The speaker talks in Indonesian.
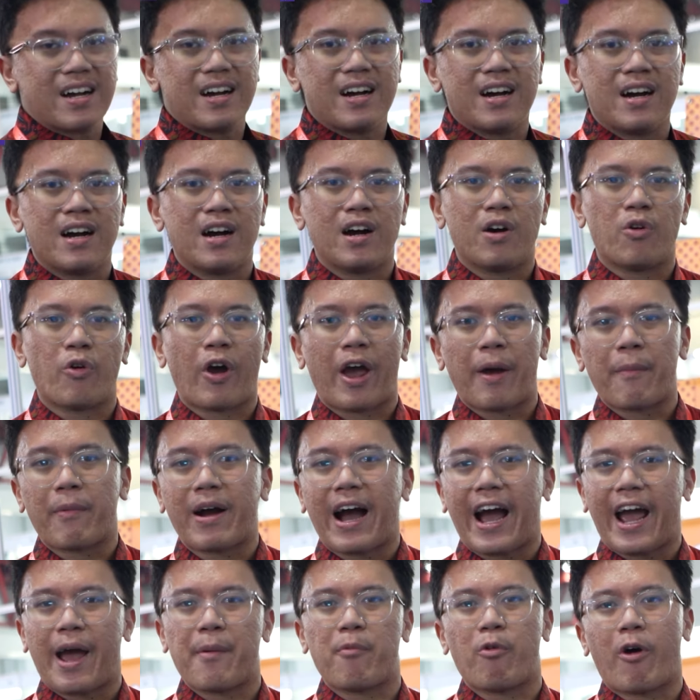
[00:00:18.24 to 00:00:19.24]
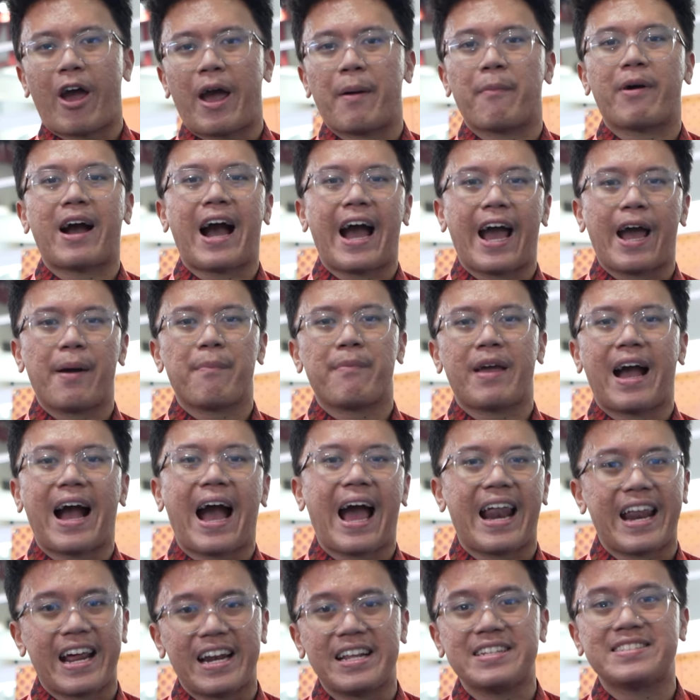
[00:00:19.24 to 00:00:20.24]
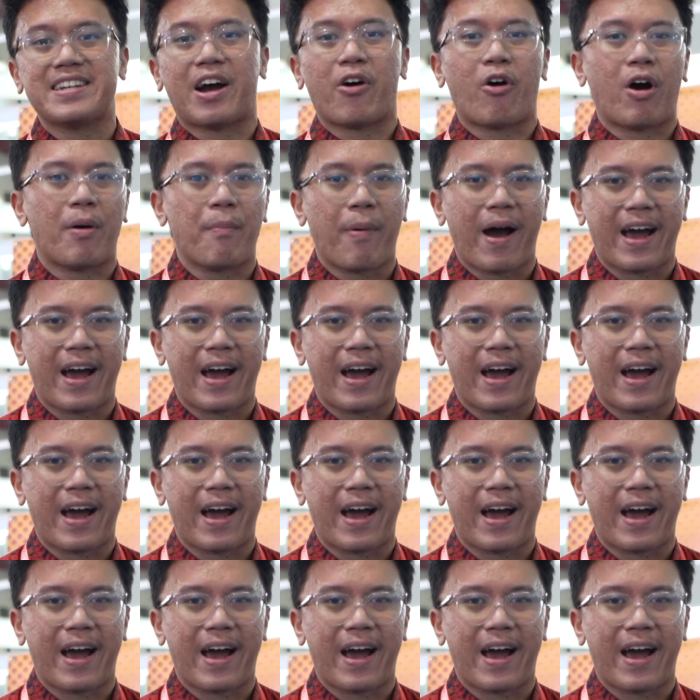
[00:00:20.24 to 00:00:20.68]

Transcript: eh, umkm UMKM UMKM yang ada di Jawa